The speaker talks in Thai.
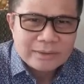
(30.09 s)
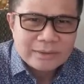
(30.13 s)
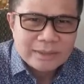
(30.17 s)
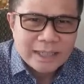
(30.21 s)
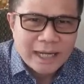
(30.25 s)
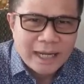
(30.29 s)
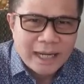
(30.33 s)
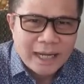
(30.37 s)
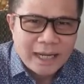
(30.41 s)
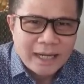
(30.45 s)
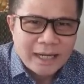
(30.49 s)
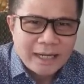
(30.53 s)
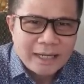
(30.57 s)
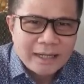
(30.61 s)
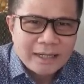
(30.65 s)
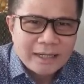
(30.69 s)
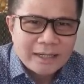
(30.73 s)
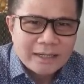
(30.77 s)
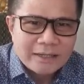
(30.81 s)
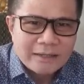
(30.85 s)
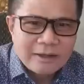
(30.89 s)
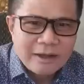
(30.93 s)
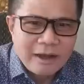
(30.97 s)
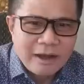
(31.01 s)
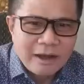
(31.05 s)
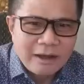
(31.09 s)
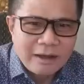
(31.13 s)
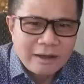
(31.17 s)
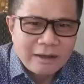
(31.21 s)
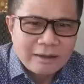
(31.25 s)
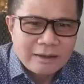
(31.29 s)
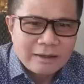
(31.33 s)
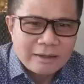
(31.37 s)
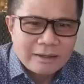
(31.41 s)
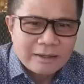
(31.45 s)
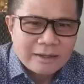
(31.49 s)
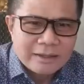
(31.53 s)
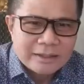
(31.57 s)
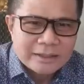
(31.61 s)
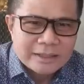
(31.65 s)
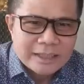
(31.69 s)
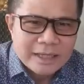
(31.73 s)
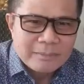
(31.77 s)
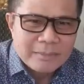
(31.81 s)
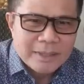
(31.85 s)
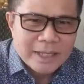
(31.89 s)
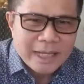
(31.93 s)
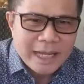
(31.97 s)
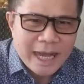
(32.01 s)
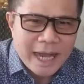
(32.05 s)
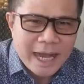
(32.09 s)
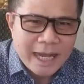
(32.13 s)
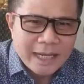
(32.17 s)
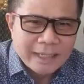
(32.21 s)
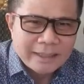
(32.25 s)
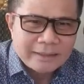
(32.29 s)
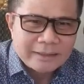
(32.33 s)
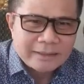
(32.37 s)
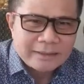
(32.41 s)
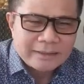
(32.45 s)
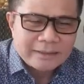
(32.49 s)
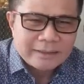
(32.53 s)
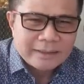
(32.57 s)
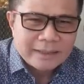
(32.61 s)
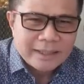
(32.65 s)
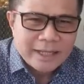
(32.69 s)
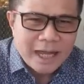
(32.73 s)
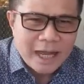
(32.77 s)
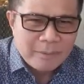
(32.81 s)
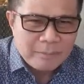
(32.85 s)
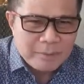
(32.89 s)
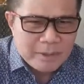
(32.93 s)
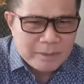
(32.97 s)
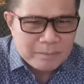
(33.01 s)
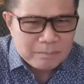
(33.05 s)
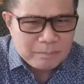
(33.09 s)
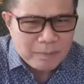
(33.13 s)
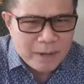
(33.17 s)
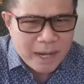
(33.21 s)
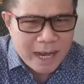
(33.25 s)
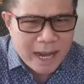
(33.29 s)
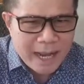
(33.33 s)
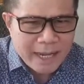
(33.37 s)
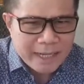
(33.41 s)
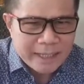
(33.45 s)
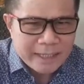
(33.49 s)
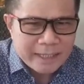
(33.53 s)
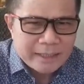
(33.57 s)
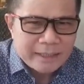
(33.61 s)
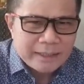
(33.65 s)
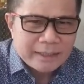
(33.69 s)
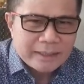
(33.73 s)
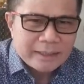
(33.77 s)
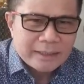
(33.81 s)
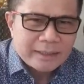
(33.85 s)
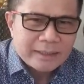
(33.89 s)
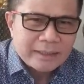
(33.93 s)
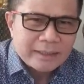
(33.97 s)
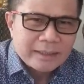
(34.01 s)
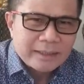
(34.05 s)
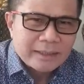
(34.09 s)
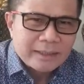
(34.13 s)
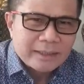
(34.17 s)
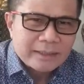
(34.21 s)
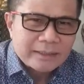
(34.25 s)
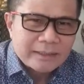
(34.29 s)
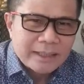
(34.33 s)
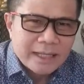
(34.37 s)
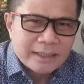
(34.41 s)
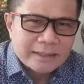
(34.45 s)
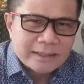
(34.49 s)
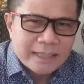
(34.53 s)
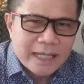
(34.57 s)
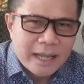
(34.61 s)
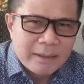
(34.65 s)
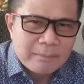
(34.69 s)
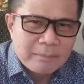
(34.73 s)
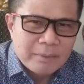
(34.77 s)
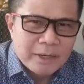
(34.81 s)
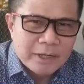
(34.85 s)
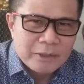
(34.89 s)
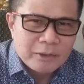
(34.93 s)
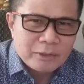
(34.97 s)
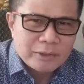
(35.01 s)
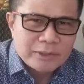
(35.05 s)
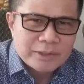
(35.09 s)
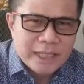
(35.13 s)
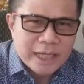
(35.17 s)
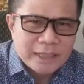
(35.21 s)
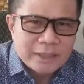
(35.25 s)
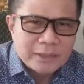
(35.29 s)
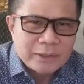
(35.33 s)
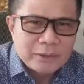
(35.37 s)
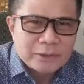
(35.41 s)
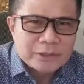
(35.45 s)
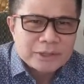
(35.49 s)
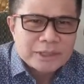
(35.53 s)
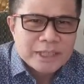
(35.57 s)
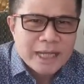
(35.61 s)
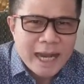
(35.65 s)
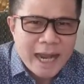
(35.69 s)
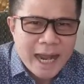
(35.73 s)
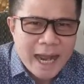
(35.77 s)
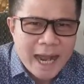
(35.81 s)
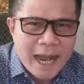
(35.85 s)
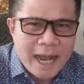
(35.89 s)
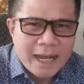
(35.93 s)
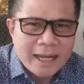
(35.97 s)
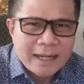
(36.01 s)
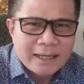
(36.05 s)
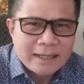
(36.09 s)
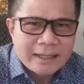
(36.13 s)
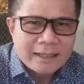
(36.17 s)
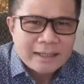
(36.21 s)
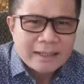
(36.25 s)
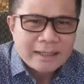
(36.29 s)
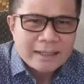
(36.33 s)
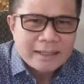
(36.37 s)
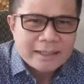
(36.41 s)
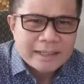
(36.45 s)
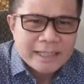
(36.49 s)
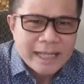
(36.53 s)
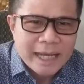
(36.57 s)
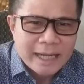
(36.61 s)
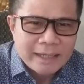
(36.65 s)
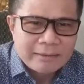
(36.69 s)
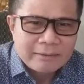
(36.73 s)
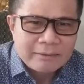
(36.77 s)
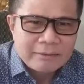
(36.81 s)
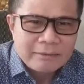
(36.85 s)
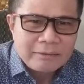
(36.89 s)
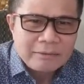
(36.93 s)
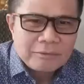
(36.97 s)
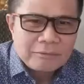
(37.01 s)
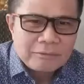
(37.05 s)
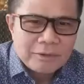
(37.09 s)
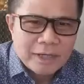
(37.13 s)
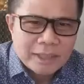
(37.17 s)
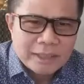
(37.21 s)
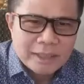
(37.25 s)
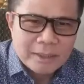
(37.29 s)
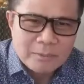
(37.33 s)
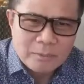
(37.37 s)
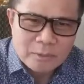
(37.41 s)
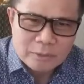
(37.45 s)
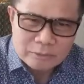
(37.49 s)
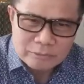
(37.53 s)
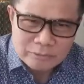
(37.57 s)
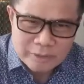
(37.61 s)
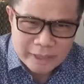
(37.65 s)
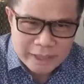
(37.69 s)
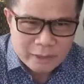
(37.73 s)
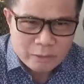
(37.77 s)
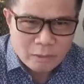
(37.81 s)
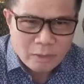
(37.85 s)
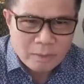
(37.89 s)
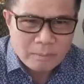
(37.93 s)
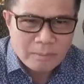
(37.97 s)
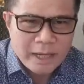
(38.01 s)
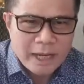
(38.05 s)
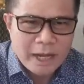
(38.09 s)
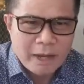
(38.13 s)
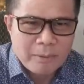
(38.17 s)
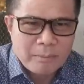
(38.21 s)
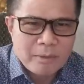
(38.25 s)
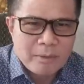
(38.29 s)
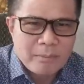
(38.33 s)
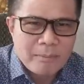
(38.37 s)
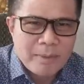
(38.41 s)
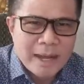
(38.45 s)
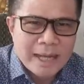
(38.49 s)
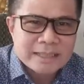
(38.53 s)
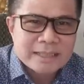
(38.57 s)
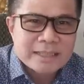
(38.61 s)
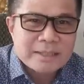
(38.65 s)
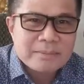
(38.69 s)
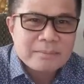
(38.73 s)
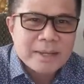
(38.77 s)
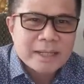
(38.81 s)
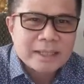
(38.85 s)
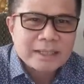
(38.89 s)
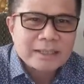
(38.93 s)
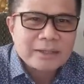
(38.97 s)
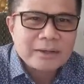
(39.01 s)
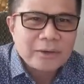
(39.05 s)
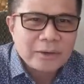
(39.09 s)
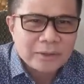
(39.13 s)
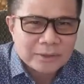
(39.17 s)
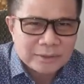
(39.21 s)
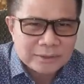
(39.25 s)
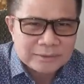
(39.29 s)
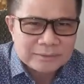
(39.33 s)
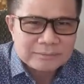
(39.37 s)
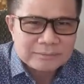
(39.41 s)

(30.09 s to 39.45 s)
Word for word: นะก็จะมีการอภิปรายตั้งแต่ประยุทธ์จันทร์โอชายันรัฐมนตรีรวมแล้วประมาณสิบเอ็ดคน